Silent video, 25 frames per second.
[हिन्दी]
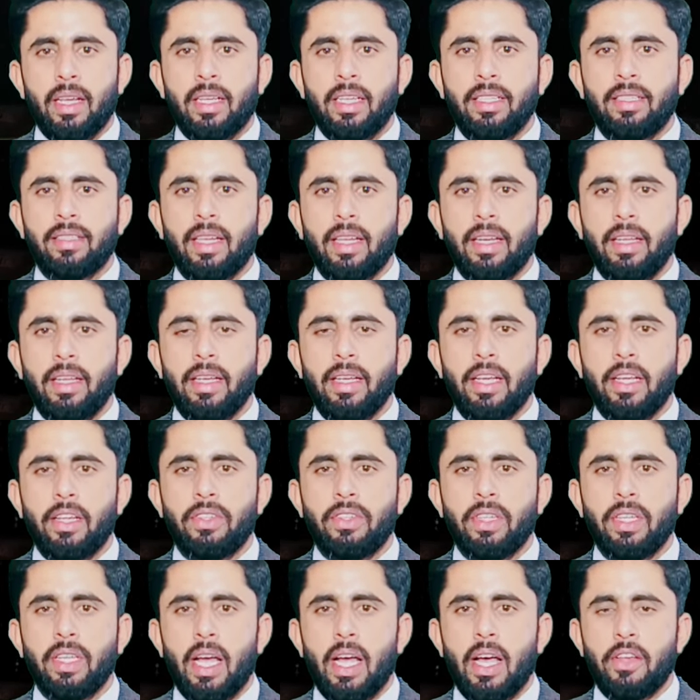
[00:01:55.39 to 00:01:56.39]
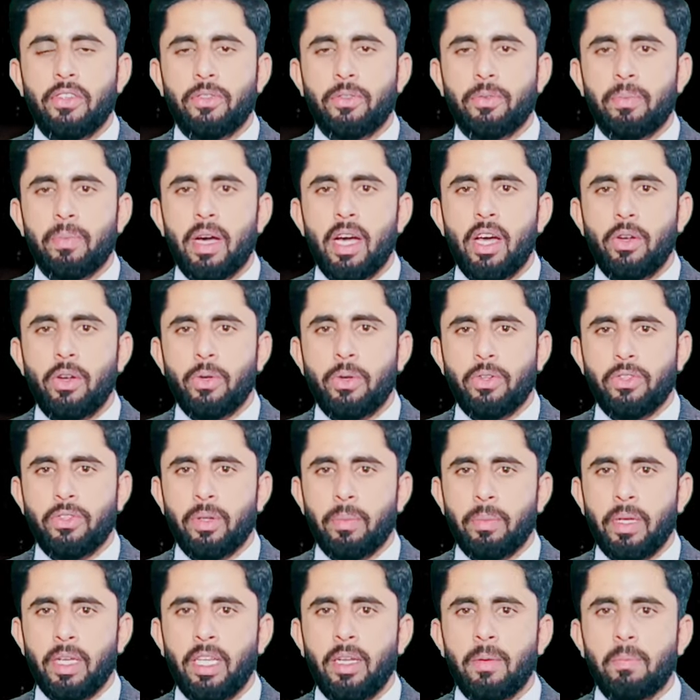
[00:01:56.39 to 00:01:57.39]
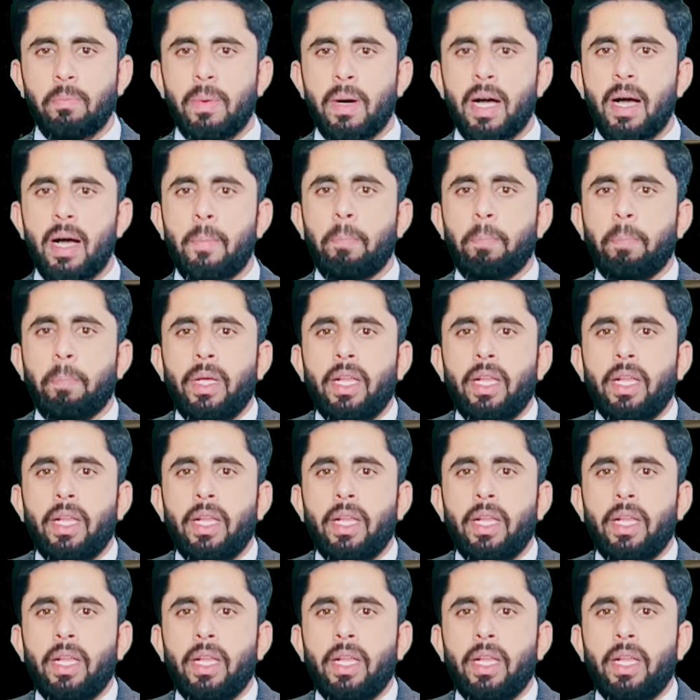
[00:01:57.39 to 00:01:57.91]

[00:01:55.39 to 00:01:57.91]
किस तरीके से आसमान और ज़मीन बाम